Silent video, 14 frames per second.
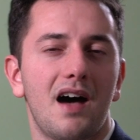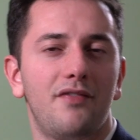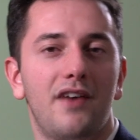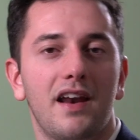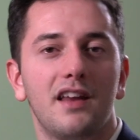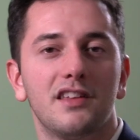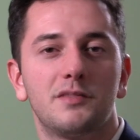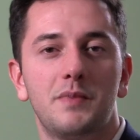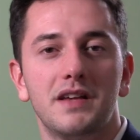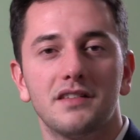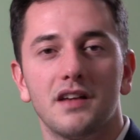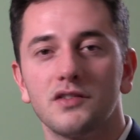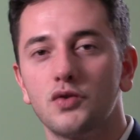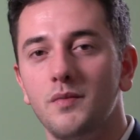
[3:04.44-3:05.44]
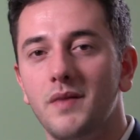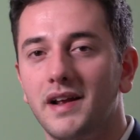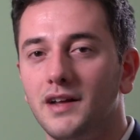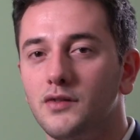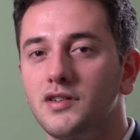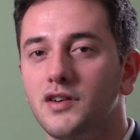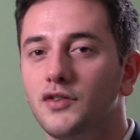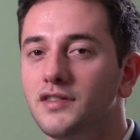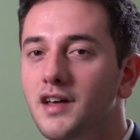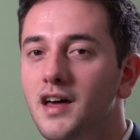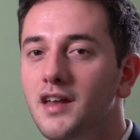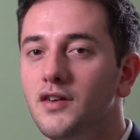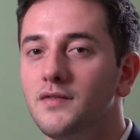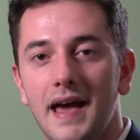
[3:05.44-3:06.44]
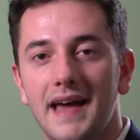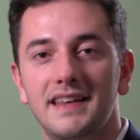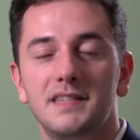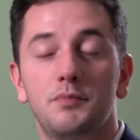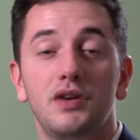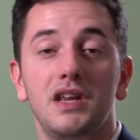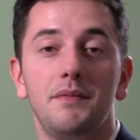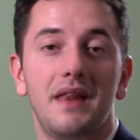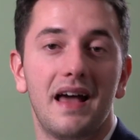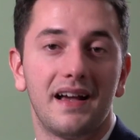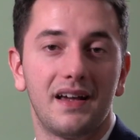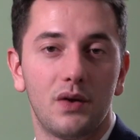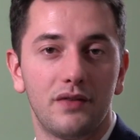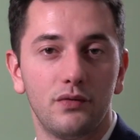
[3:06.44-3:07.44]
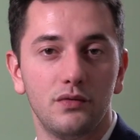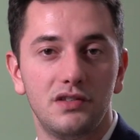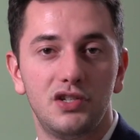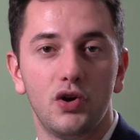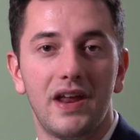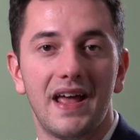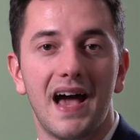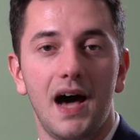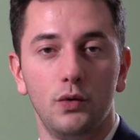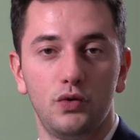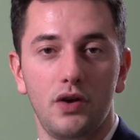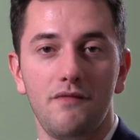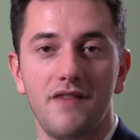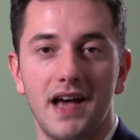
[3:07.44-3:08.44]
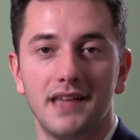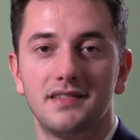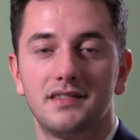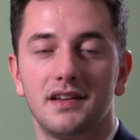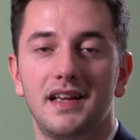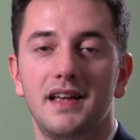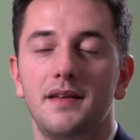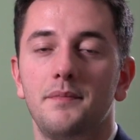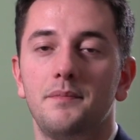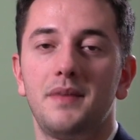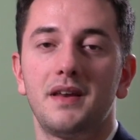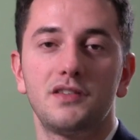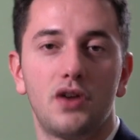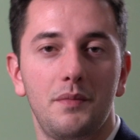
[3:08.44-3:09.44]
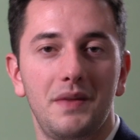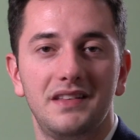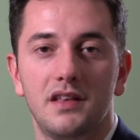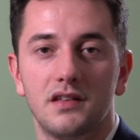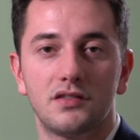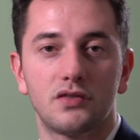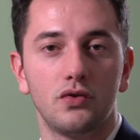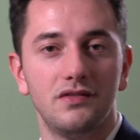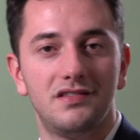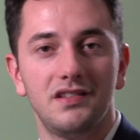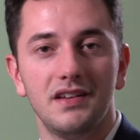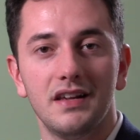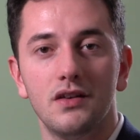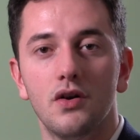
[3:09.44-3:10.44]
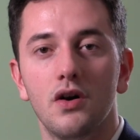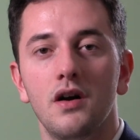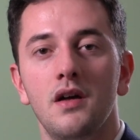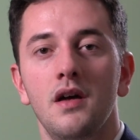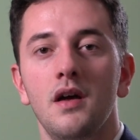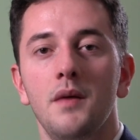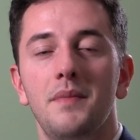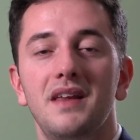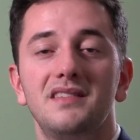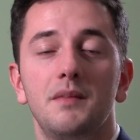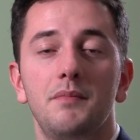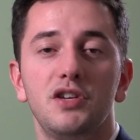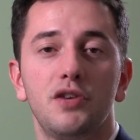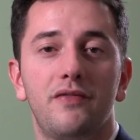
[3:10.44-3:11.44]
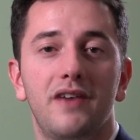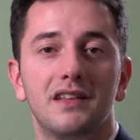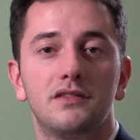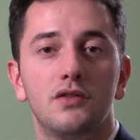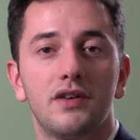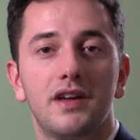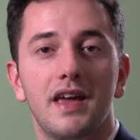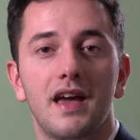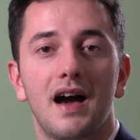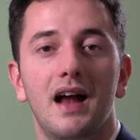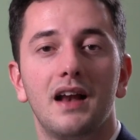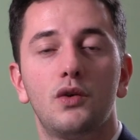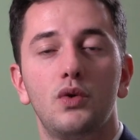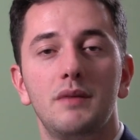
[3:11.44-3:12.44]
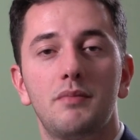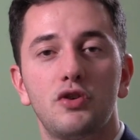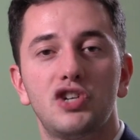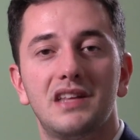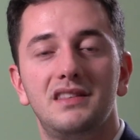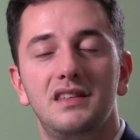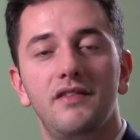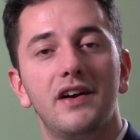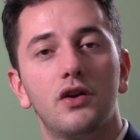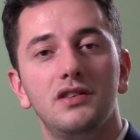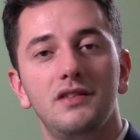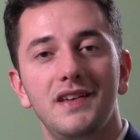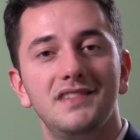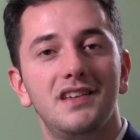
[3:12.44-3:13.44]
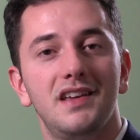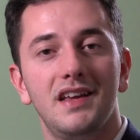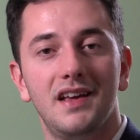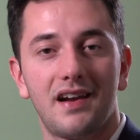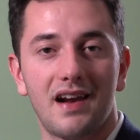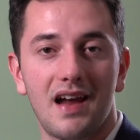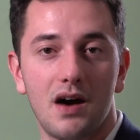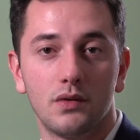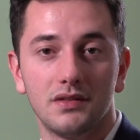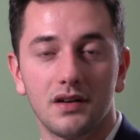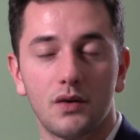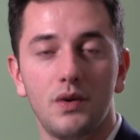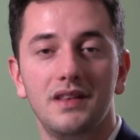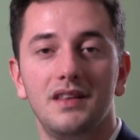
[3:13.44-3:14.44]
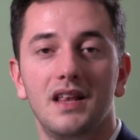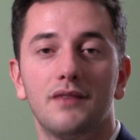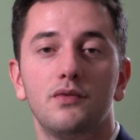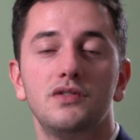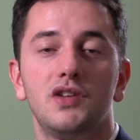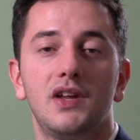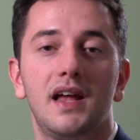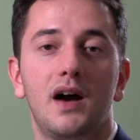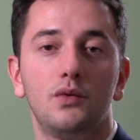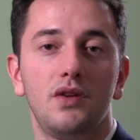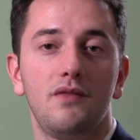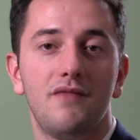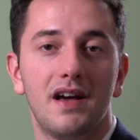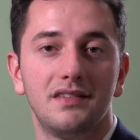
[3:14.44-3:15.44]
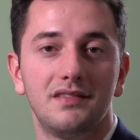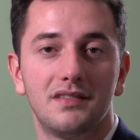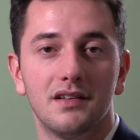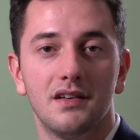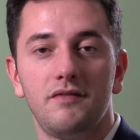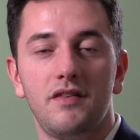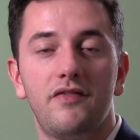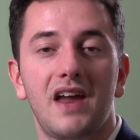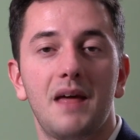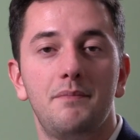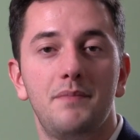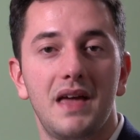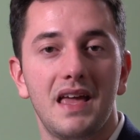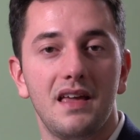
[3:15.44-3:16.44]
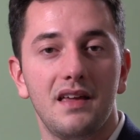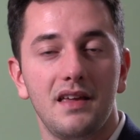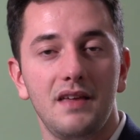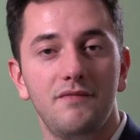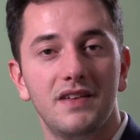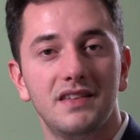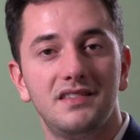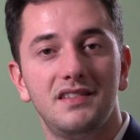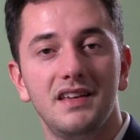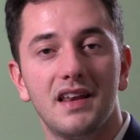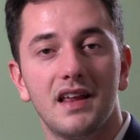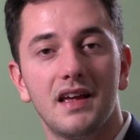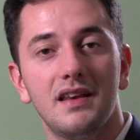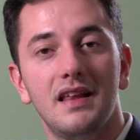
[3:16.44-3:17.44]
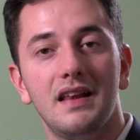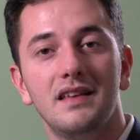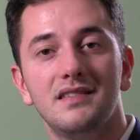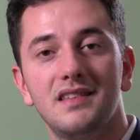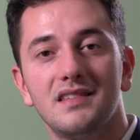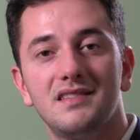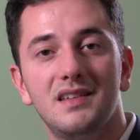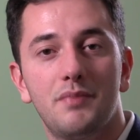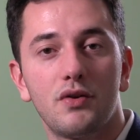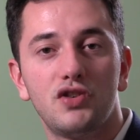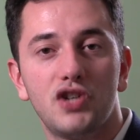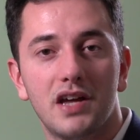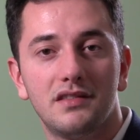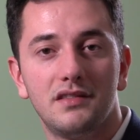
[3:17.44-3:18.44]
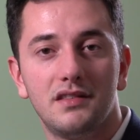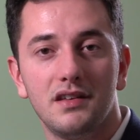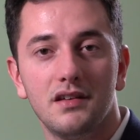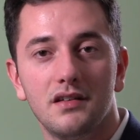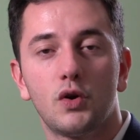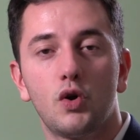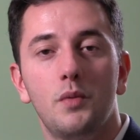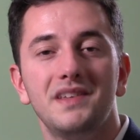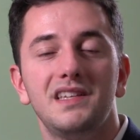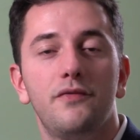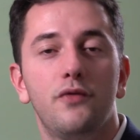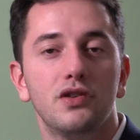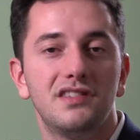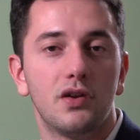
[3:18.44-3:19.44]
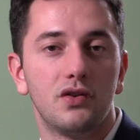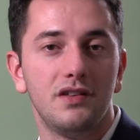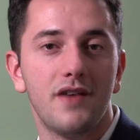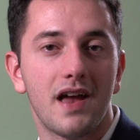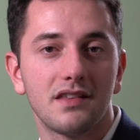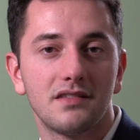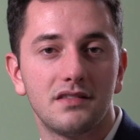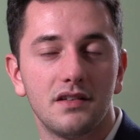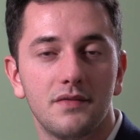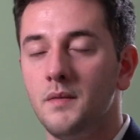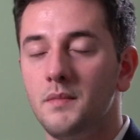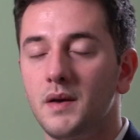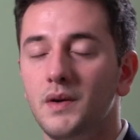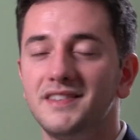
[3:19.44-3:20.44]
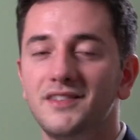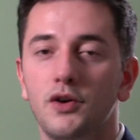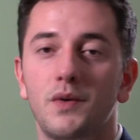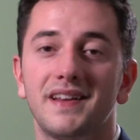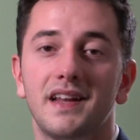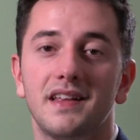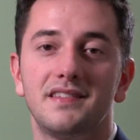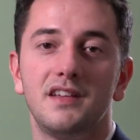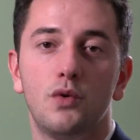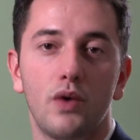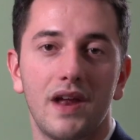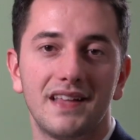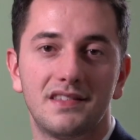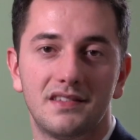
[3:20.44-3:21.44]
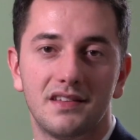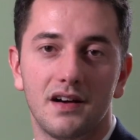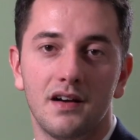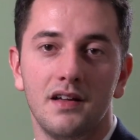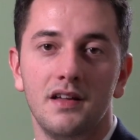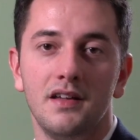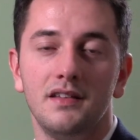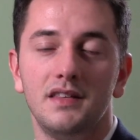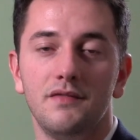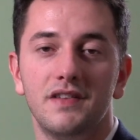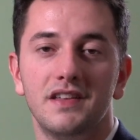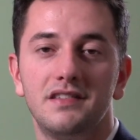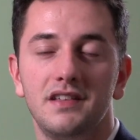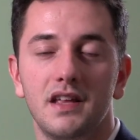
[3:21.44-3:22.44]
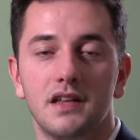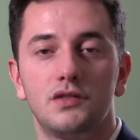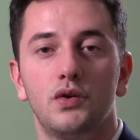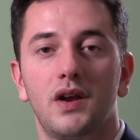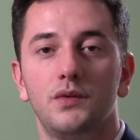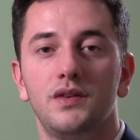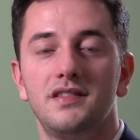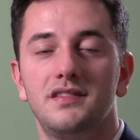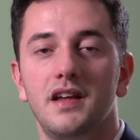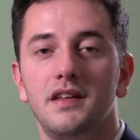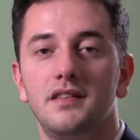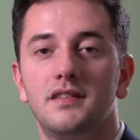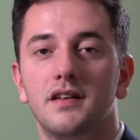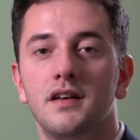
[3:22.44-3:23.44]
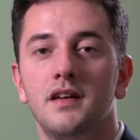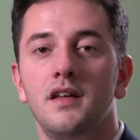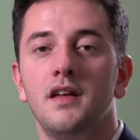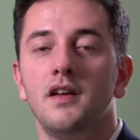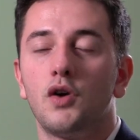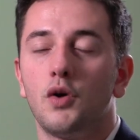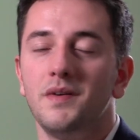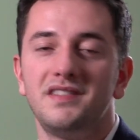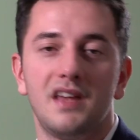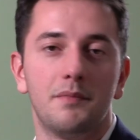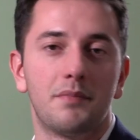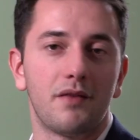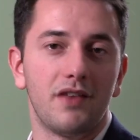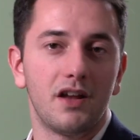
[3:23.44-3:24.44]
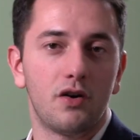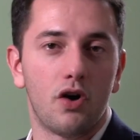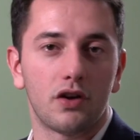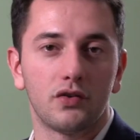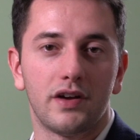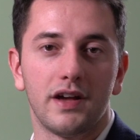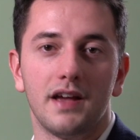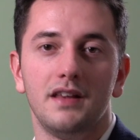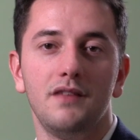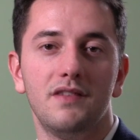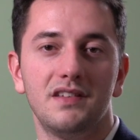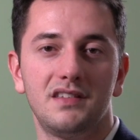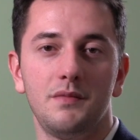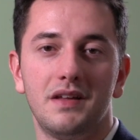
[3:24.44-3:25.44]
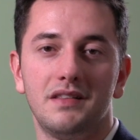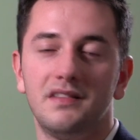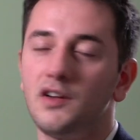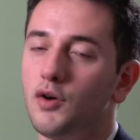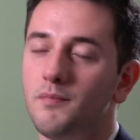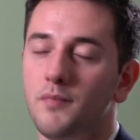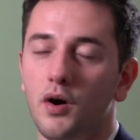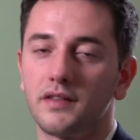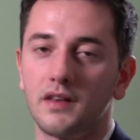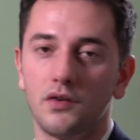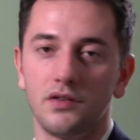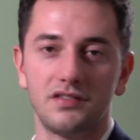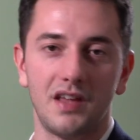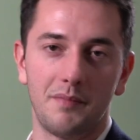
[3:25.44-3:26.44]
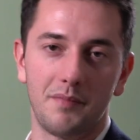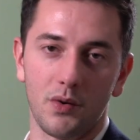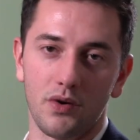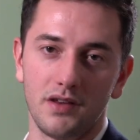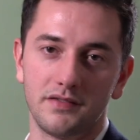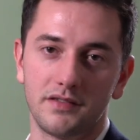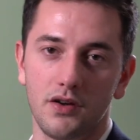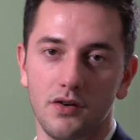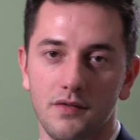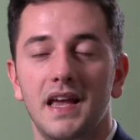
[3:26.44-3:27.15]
a fare la spesa sul mercato secondario. È disponibile anche una funzione auto invest che personalmente sconsiglio per il semplice fatto che alcuni progetti vengono divisi in round, quindi la funzione autoinvest vi farebbe investire negli stessi progetti come se fossero diversi. Per quanto riguarda la sicurezza di investire su Cloud Estate, come sempre vi ricordo che gli investimenti comportano sempre un rischio